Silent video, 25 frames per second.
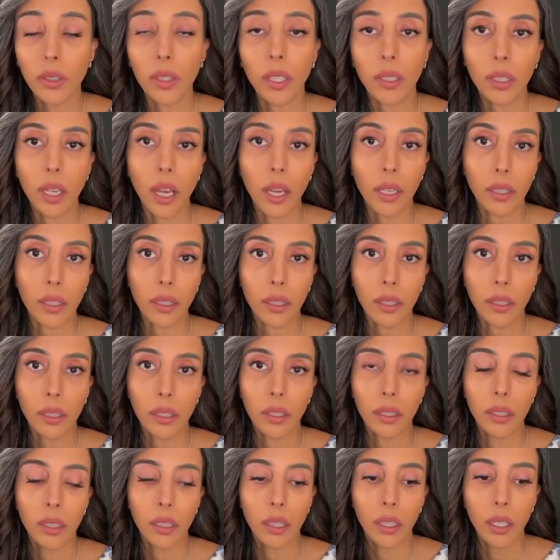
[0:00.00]
وأنت
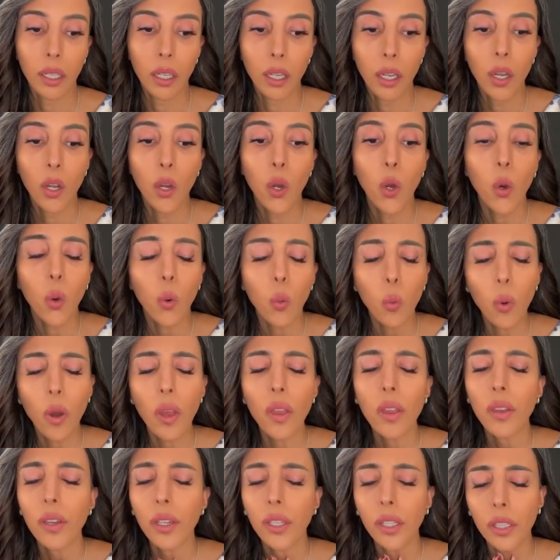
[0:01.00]
طايح
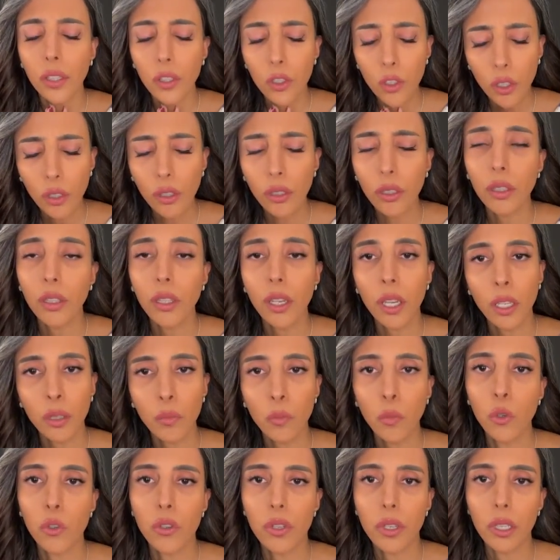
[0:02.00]
وضعك جدا
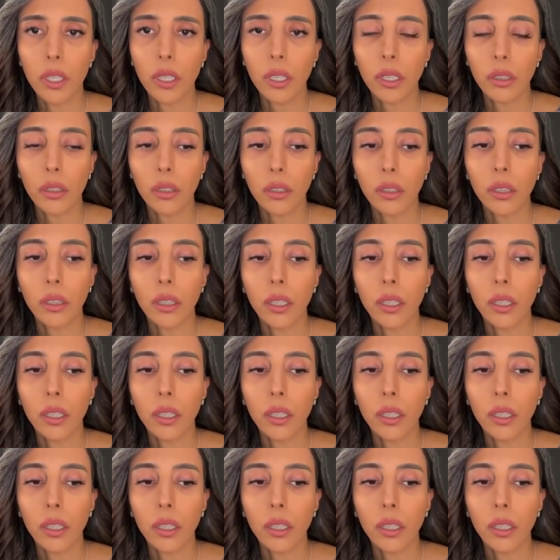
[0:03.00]
مزري